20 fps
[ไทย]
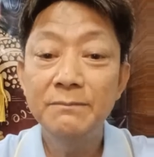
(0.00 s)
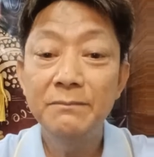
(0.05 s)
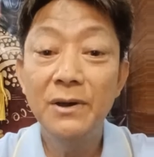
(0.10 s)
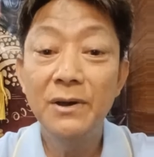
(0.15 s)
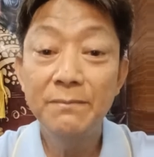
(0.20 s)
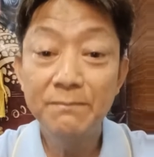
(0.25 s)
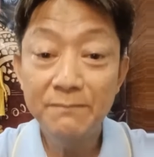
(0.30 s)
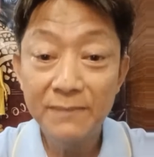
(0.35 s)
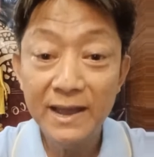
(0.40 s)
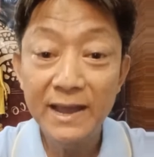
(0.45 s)
ปล
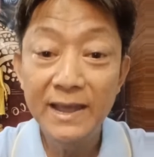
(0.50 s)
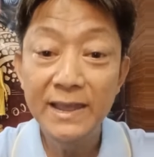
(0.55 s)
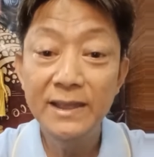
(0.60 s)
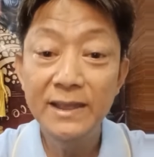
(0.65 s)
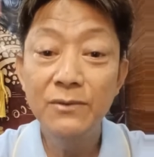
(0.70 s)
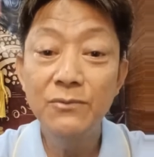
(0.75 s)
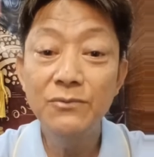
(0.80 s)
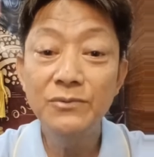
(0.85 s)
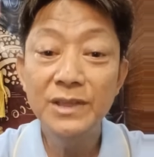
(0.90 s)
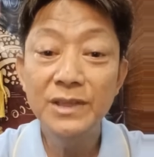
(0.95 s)
อดภัย
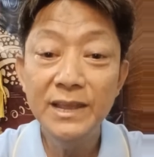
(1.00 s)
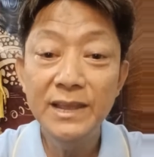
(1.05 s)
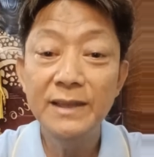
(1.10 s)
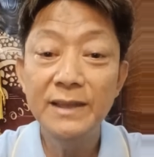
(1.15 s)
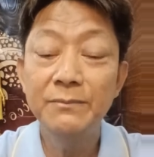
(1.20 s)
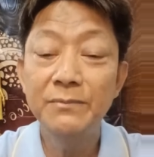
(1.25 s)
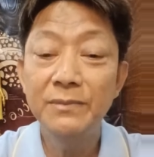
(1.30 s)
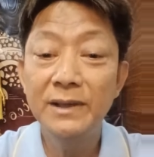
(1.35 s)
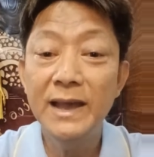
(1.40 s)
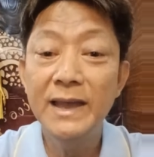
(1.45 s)
กรุงเทพ
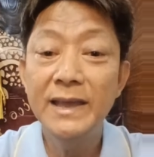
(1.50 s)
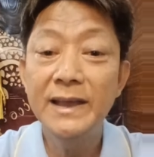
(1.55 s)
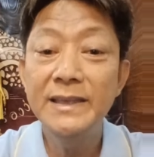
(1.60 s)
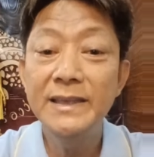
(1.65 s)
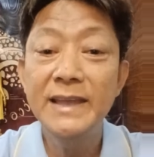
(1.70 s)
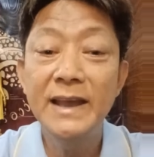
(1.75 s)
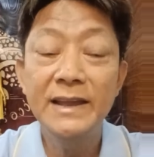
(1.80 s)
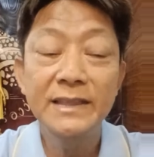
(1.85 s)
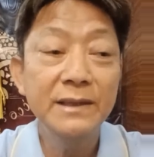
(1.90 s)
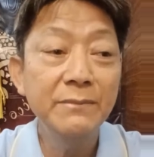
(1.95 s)
ใครก็
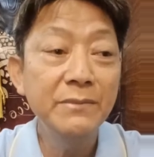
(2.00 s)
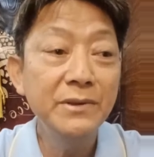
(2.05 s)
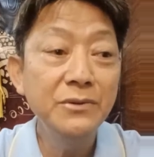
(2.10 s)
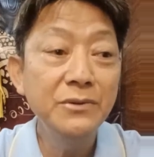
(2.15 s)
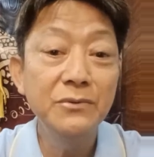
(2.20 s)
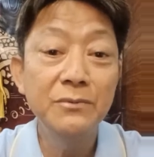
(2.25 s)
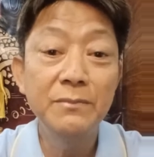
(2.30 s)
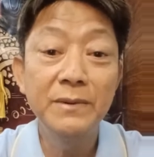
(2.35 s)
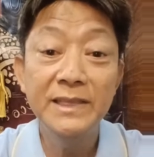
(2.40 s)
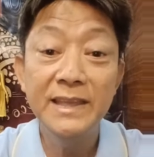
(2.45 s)
อยากจะมาอ
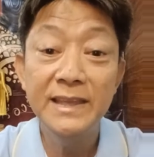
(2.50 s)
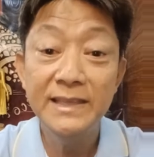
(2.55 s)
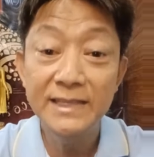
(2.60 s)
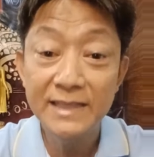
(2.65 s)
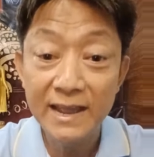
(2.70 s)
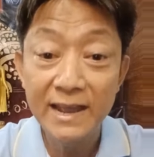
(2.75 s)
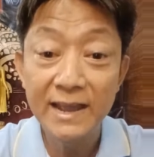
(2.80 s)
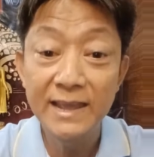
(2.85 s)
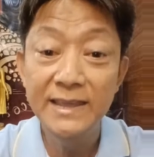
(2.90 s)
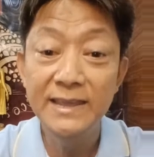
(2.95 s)
ยู่ประเทศ
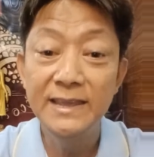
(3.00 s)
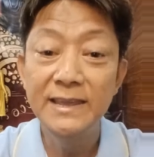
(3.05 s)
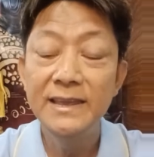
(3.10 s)
ไทย